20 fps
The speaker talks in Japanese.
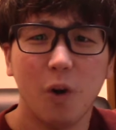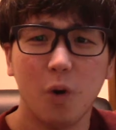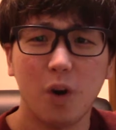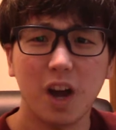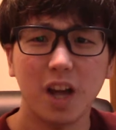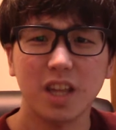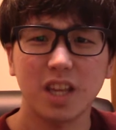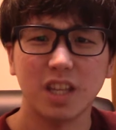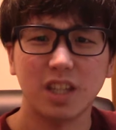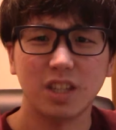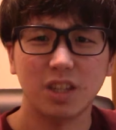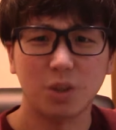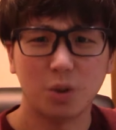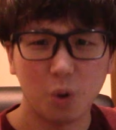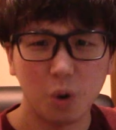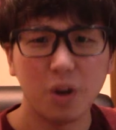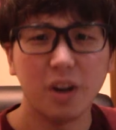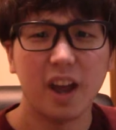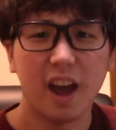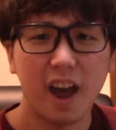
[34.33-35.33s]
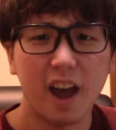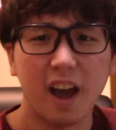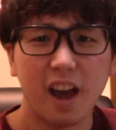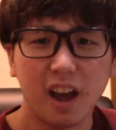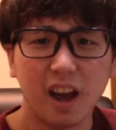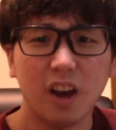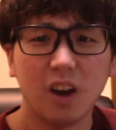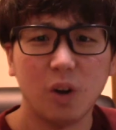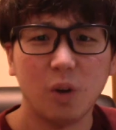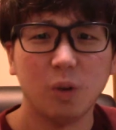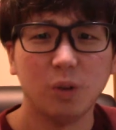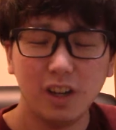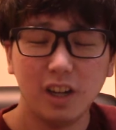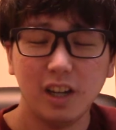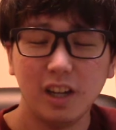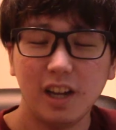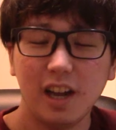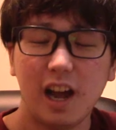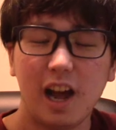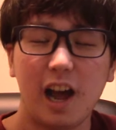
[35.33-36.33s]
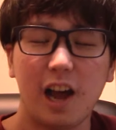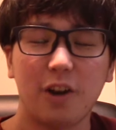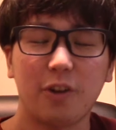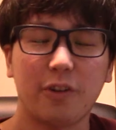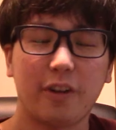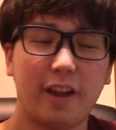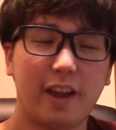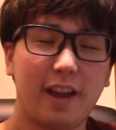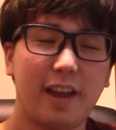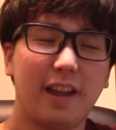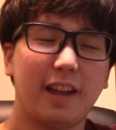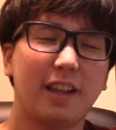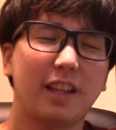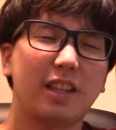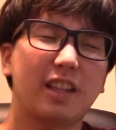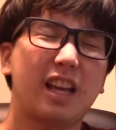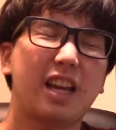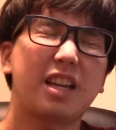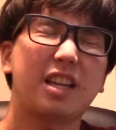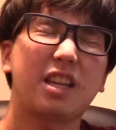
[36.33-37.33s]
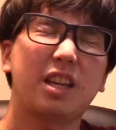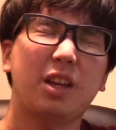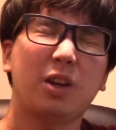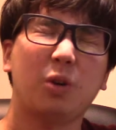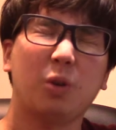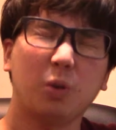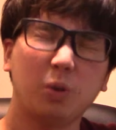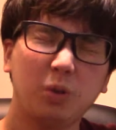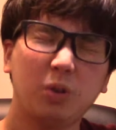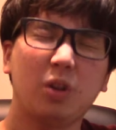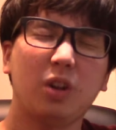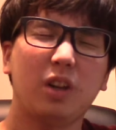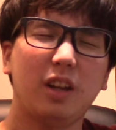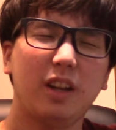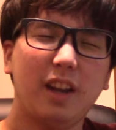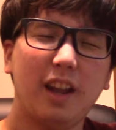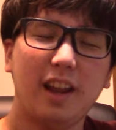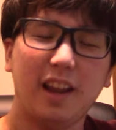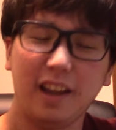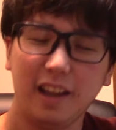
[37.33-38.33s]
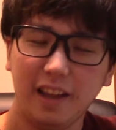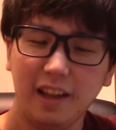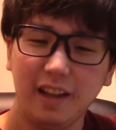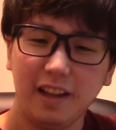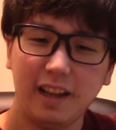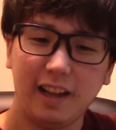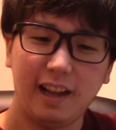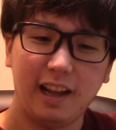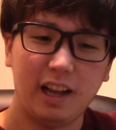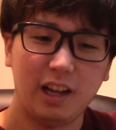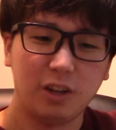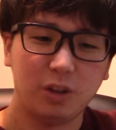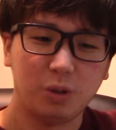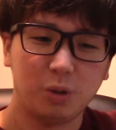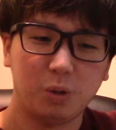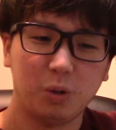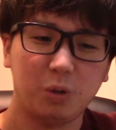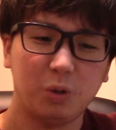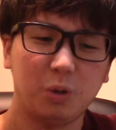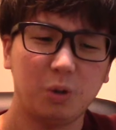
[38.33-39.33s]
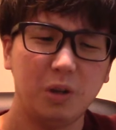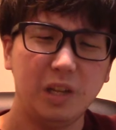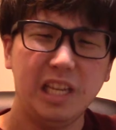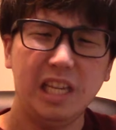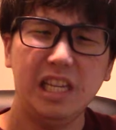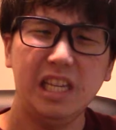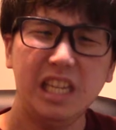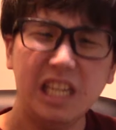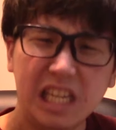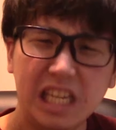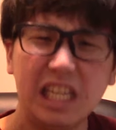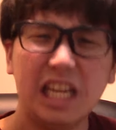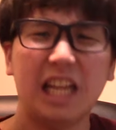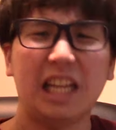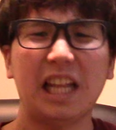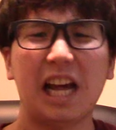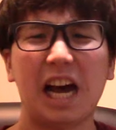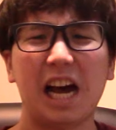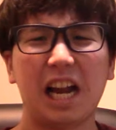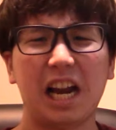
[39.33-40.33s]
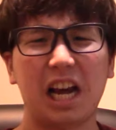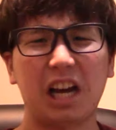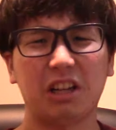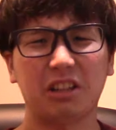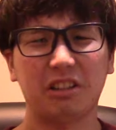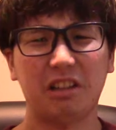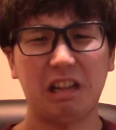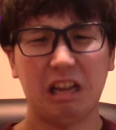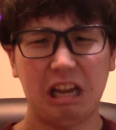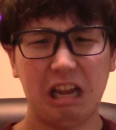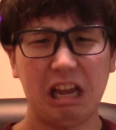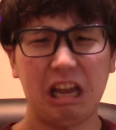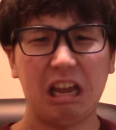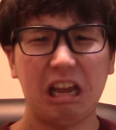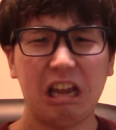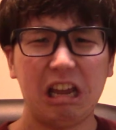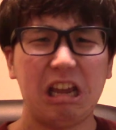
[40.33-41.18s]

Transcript: お菓子すごいねあのね最近本当にねあのいいネタがなくてね